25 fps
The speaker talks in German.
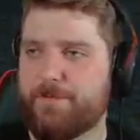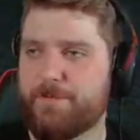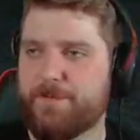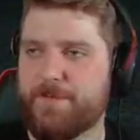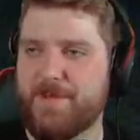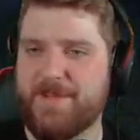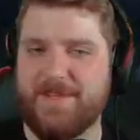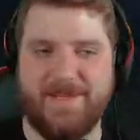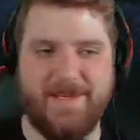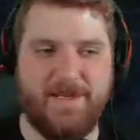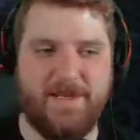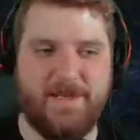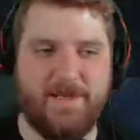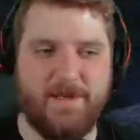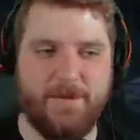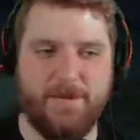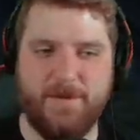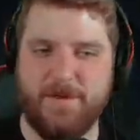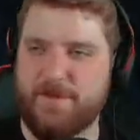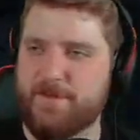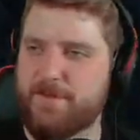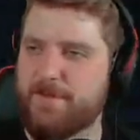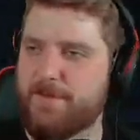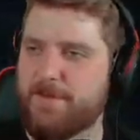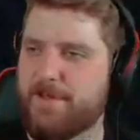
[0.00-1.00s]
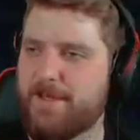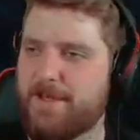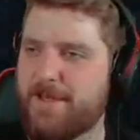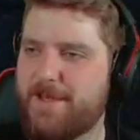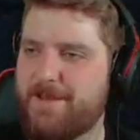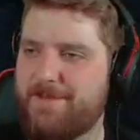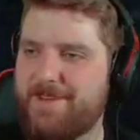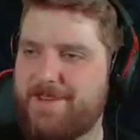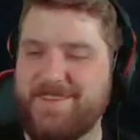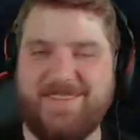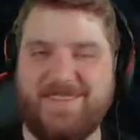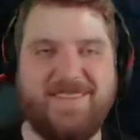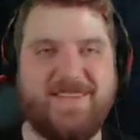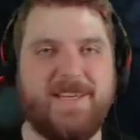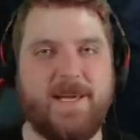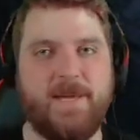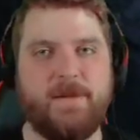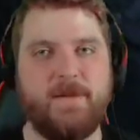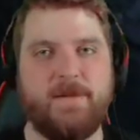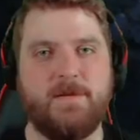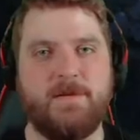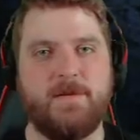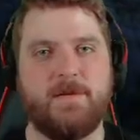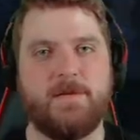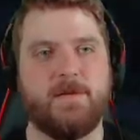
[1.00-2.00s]
Ich, ich liebe es. Wer es nicht
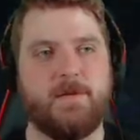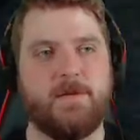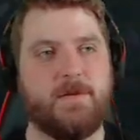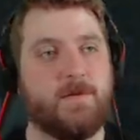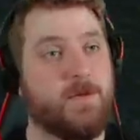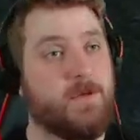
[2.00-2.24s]
kennt,